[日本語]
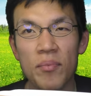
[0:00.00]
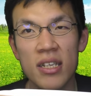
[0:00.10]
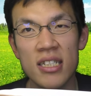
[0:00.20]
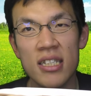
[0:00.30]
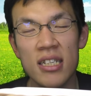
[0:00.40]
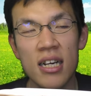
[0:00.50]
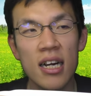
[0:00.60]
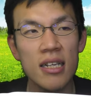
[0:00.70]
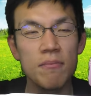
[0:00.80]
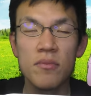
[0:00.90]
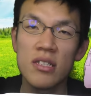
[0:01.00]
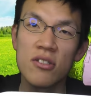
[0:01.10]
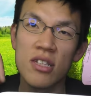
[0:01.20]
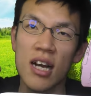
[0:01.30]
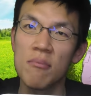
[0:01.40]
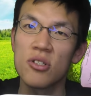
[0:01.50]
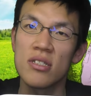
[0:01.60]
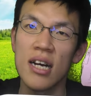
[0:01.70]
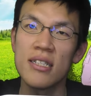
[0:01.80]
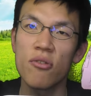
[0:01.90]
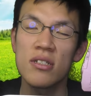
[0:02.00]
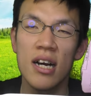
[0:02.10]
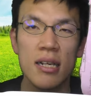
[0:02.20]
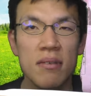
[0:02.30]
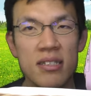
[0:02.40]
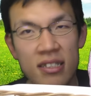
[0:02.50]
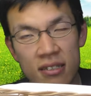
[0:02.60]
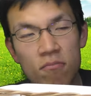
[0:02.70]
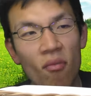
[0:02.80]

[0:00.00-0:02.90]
しっかり噛むと弾力があります